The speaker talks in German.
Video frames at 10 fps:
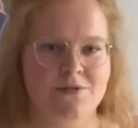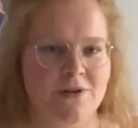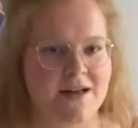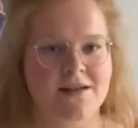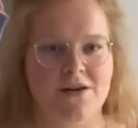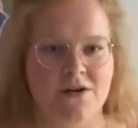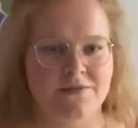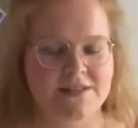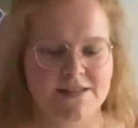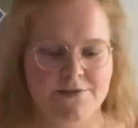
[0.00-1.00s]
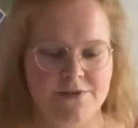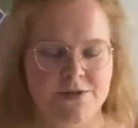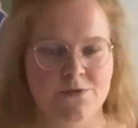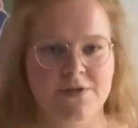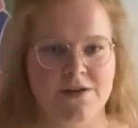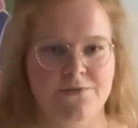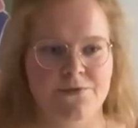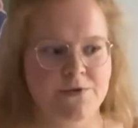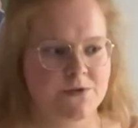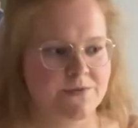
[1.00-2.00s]
so lange dauern, wie es sich für dich gut
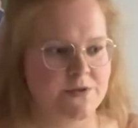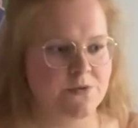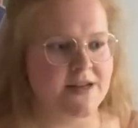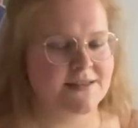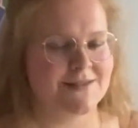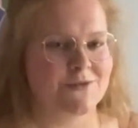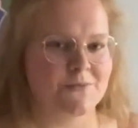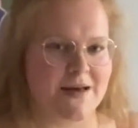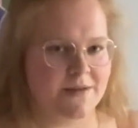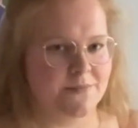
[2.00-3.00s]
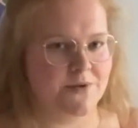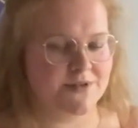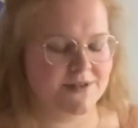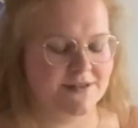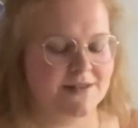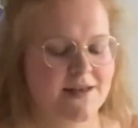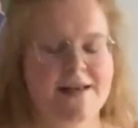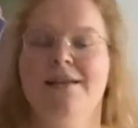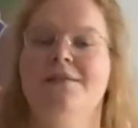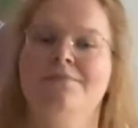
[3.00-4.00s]
anfühlt und wie du denkst, dass du es machen möchtest.
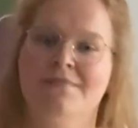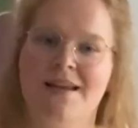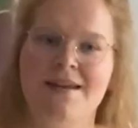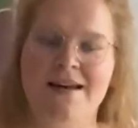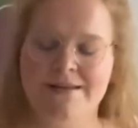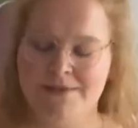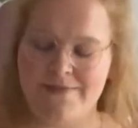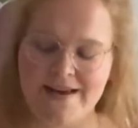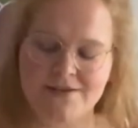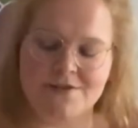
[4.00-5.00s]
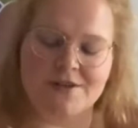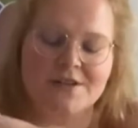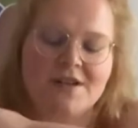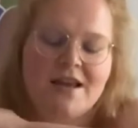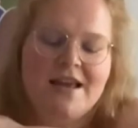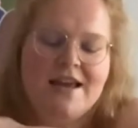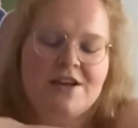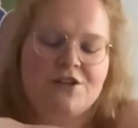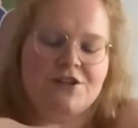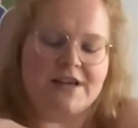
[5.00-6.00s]
Danach im zweiten Schritt
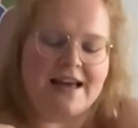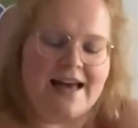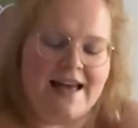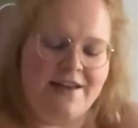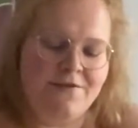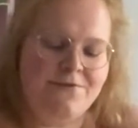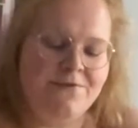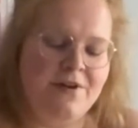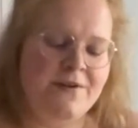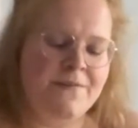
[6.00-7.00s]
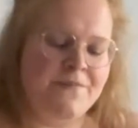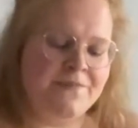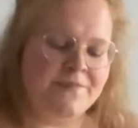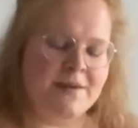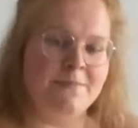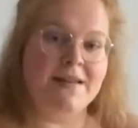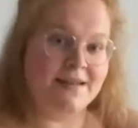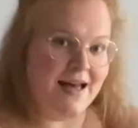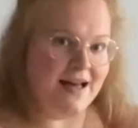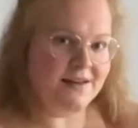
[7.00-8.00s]
streif mit
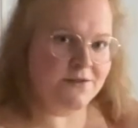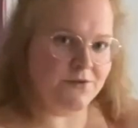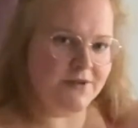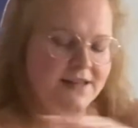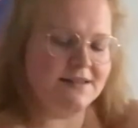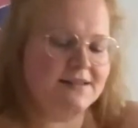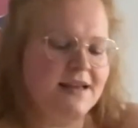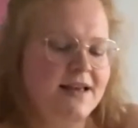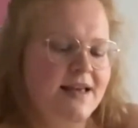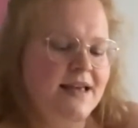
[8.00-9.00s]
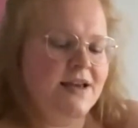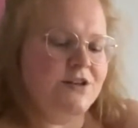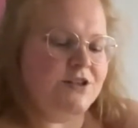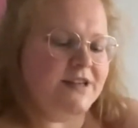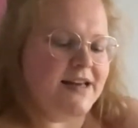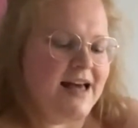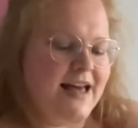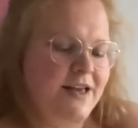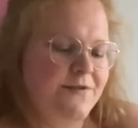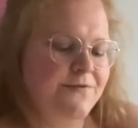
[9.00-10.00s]
Nachdruck jetzt,
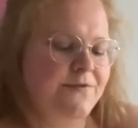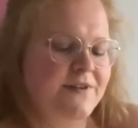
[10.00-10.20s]
streif